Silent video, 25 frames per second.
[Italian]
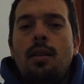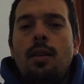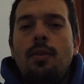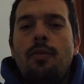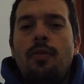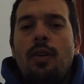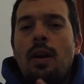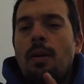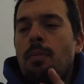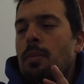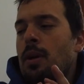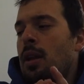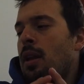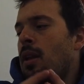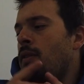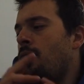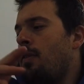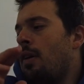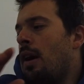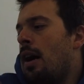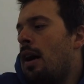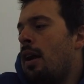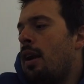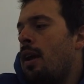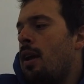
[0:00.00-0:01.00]
di farmi
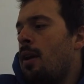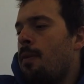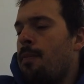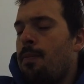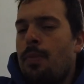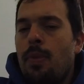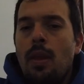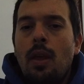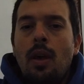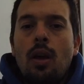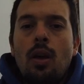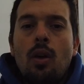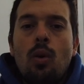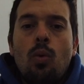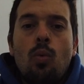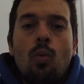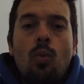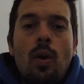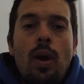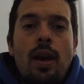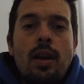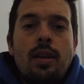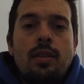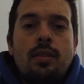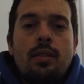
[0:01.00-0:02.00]
arrivare
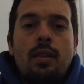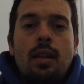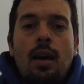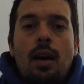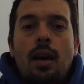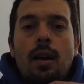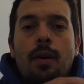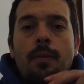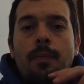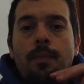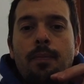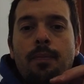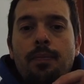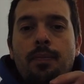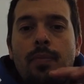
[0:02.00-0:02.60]
questa,